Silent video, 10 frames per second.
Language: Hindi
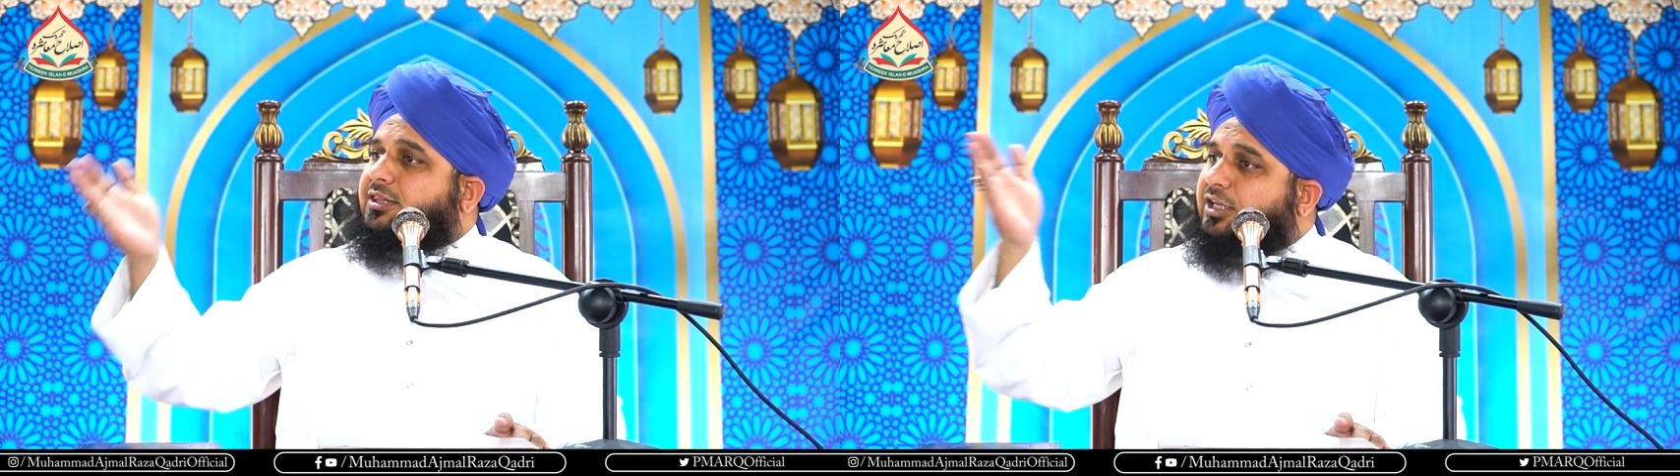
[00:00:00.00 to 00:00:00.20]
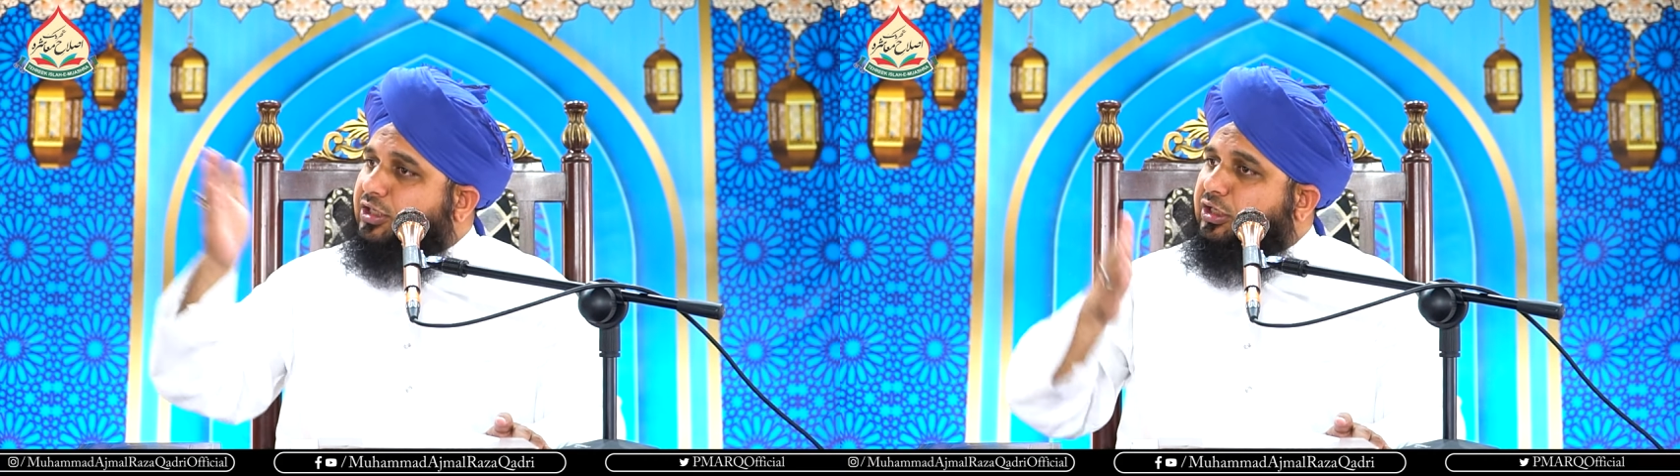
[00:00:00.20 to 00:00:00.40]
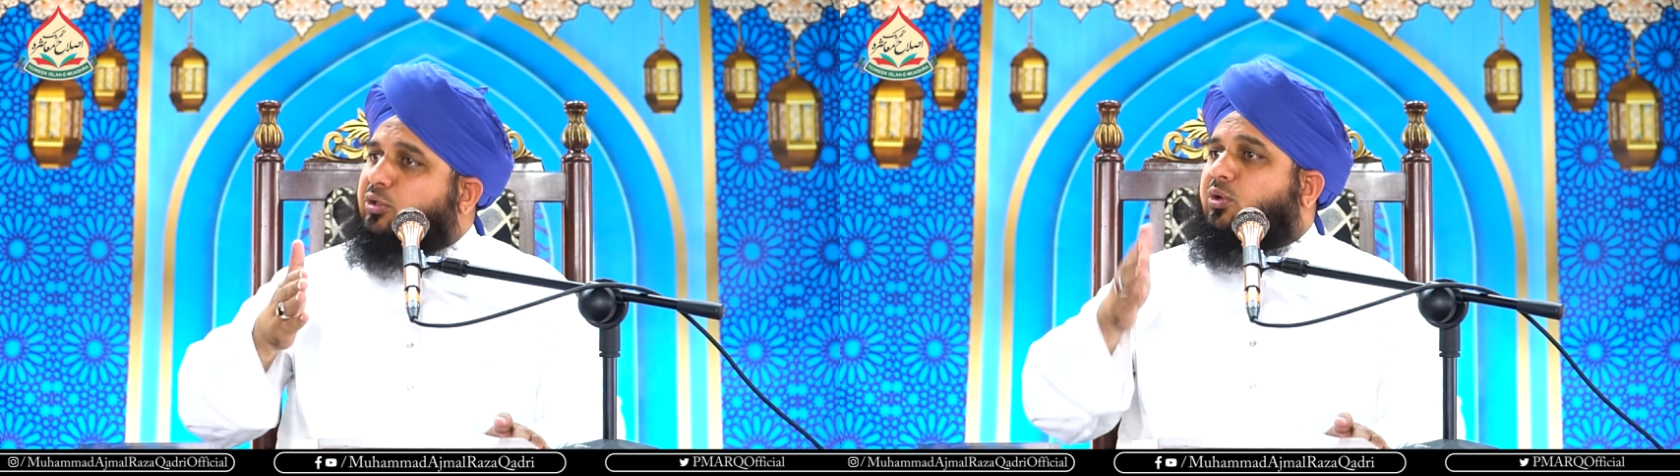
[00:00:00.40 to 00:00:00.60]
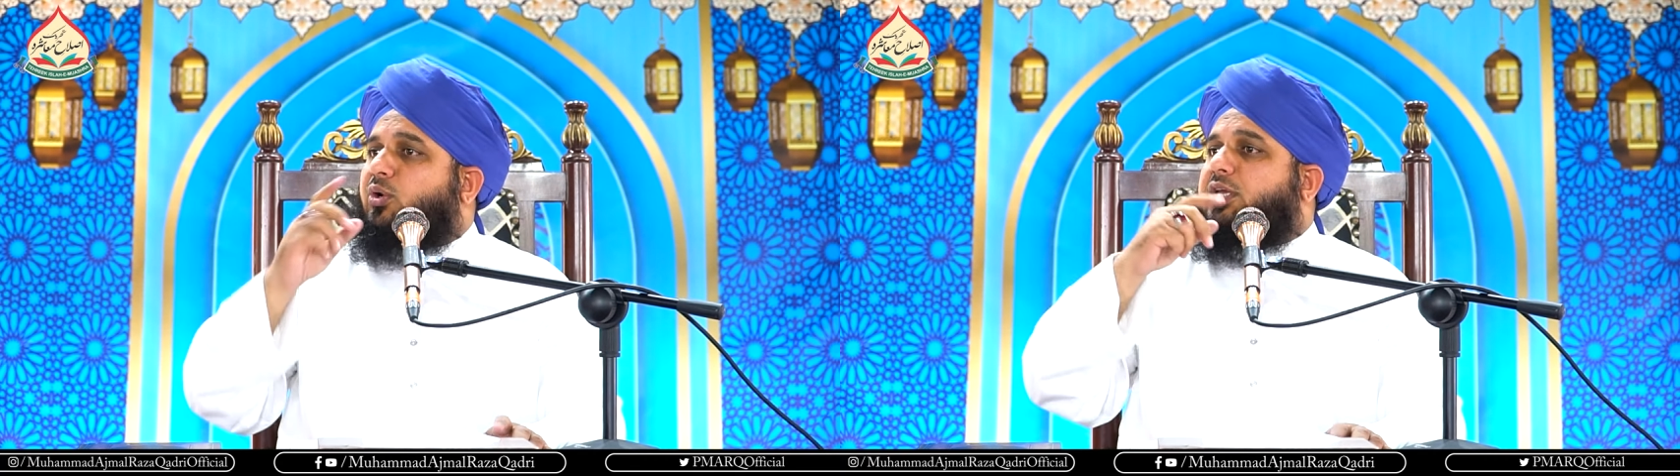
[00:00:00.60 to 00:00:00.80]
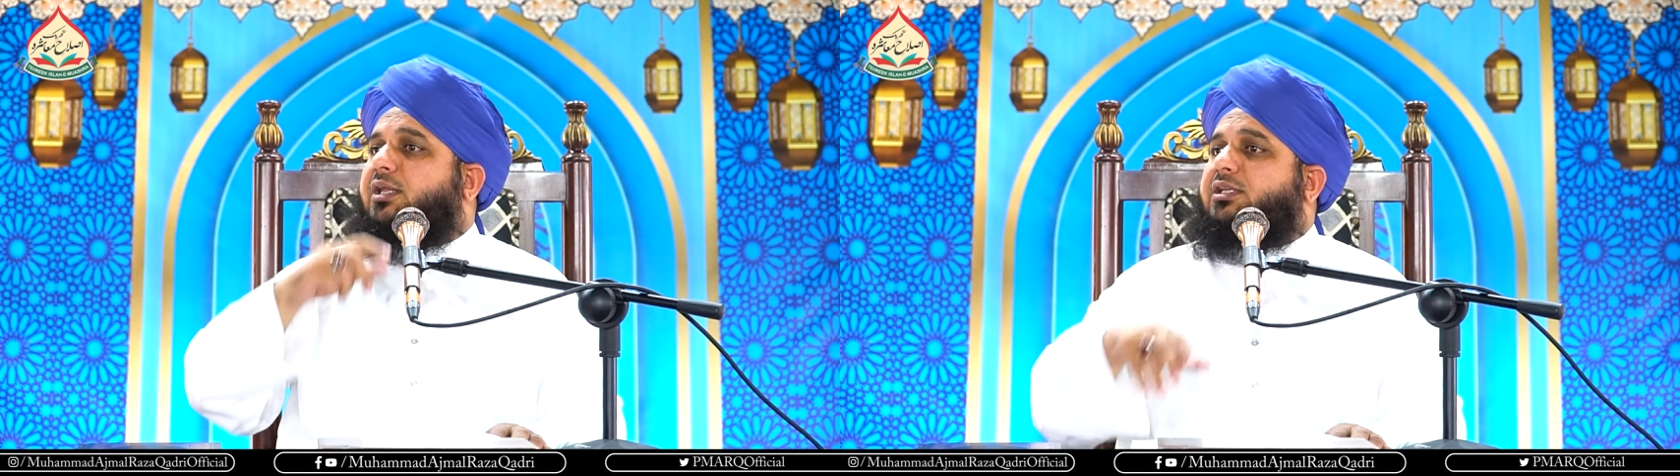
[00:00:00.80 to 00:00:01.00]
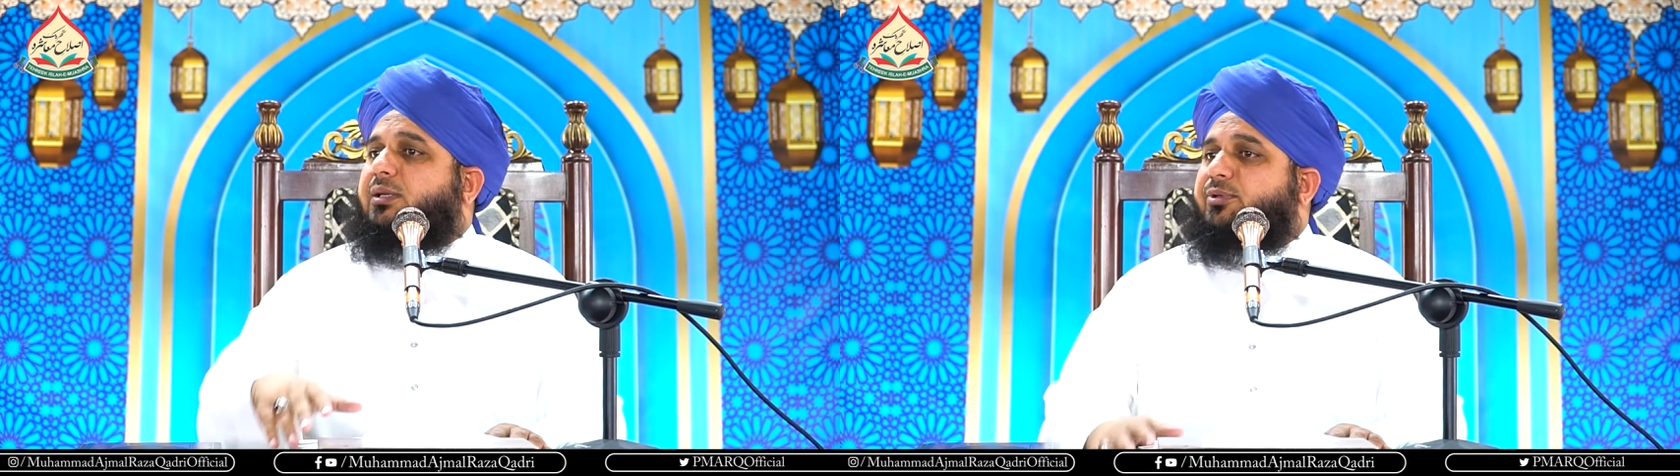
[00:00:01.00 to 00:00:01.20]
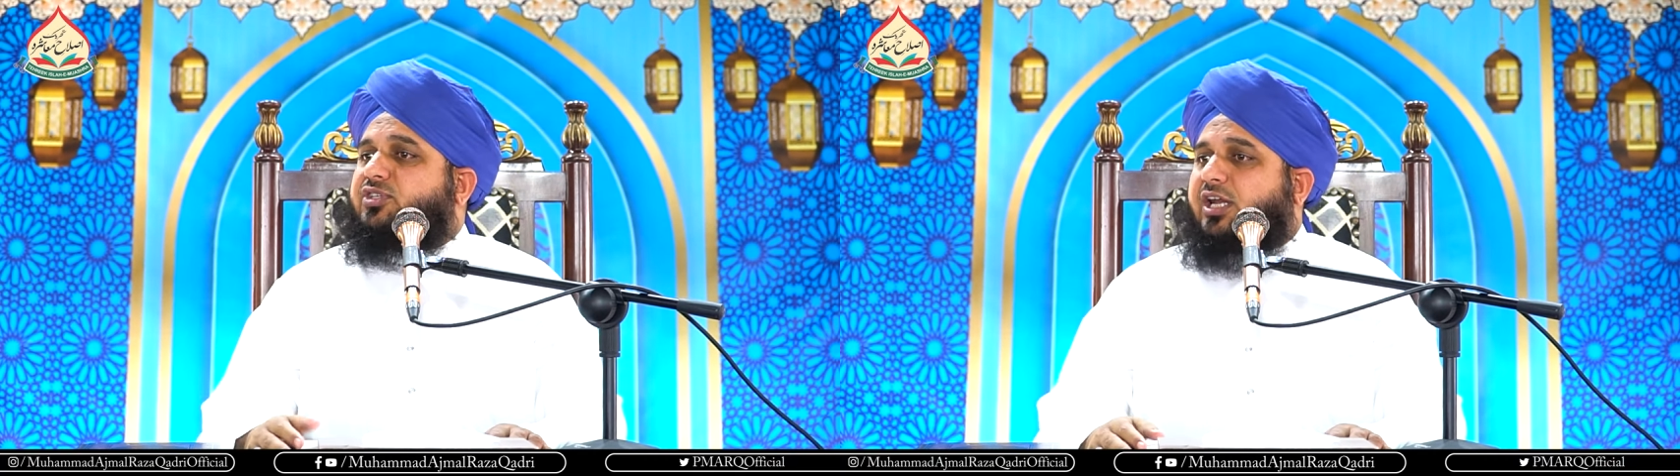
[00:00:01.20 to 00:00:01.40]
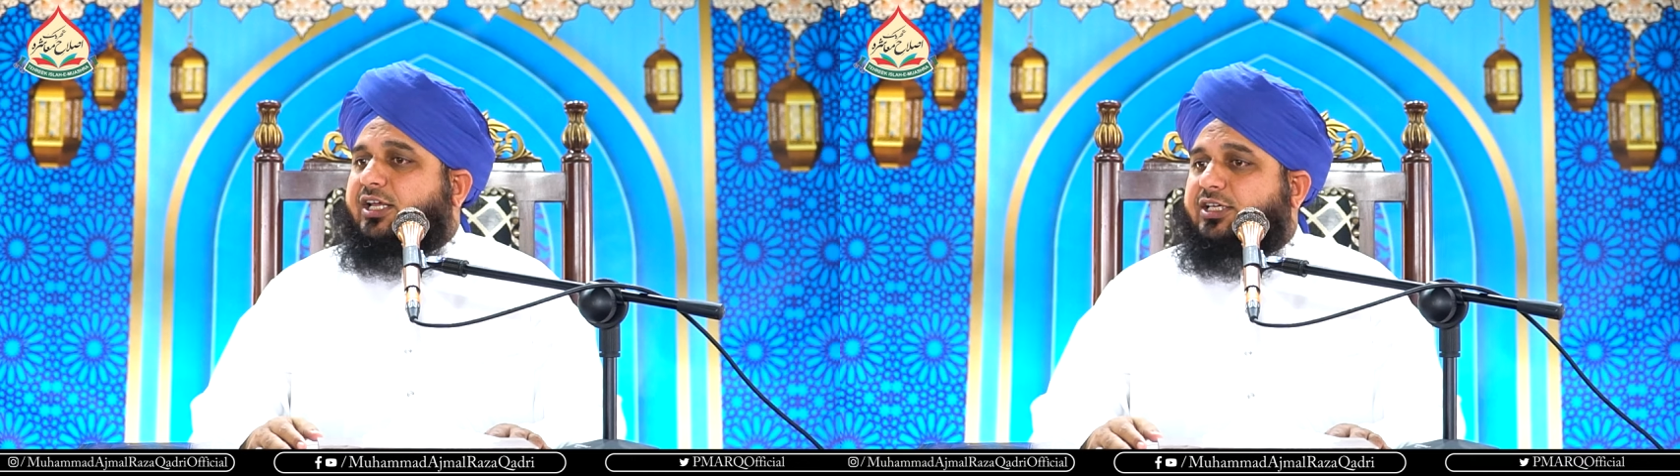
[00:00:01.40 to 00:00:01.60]
दीनी लोगों के अंदर भी
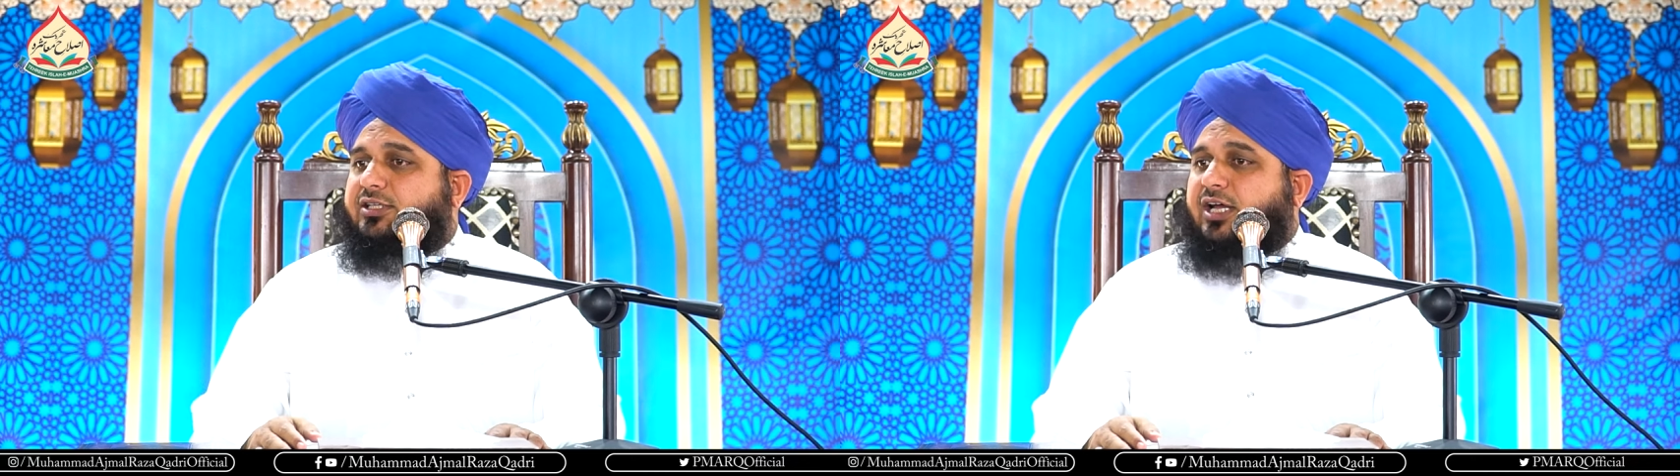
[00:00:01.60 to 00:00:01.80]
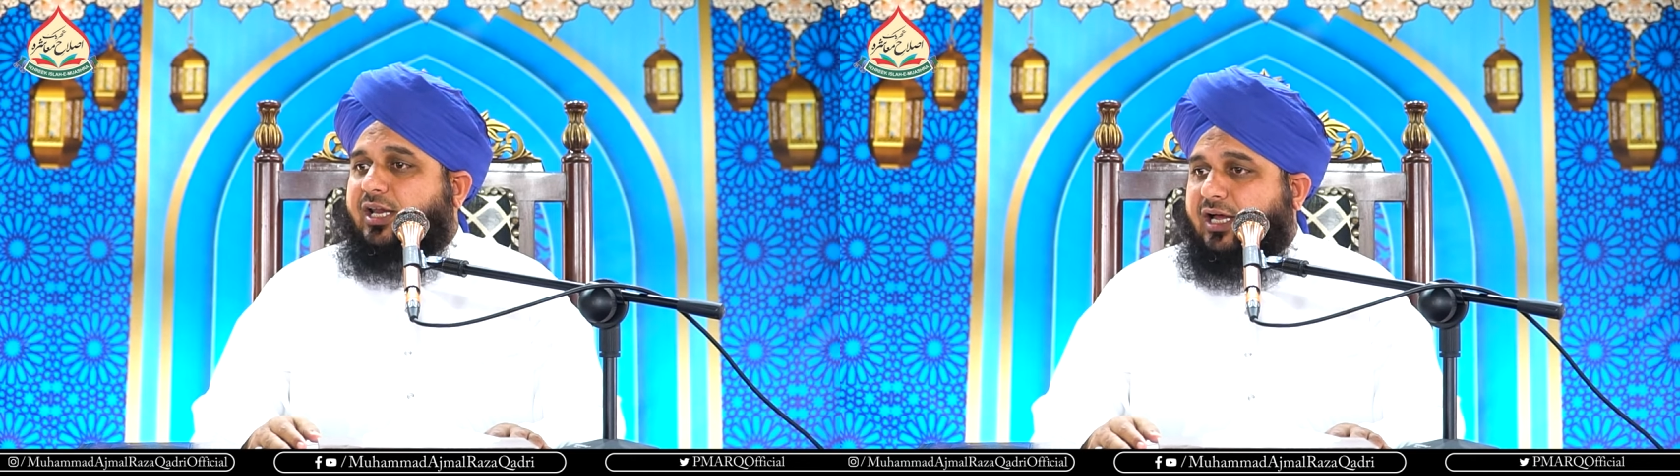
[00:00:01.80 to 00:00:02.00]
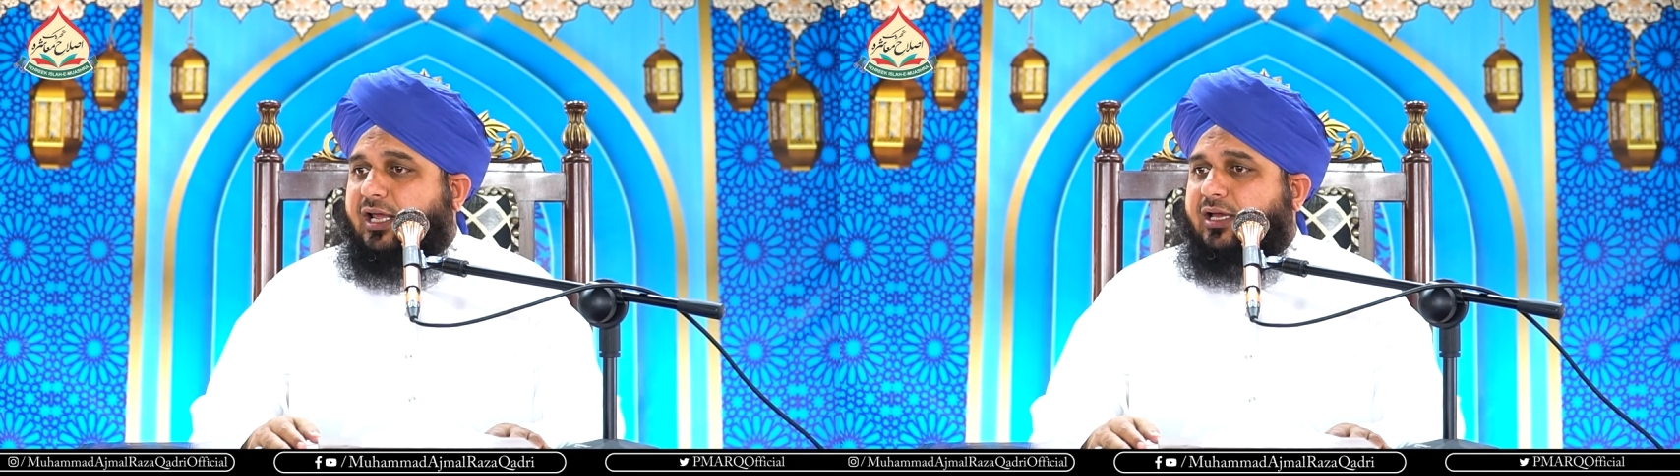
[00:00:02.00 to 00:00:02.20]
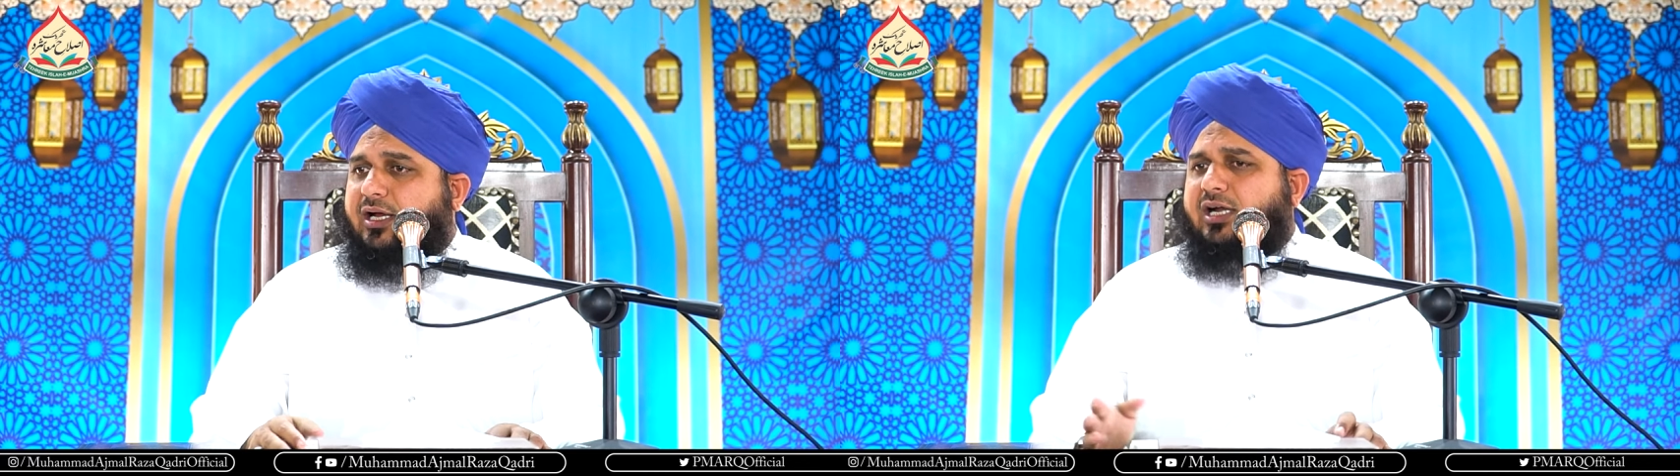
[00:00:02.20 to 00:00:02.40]
सराहियत कार आया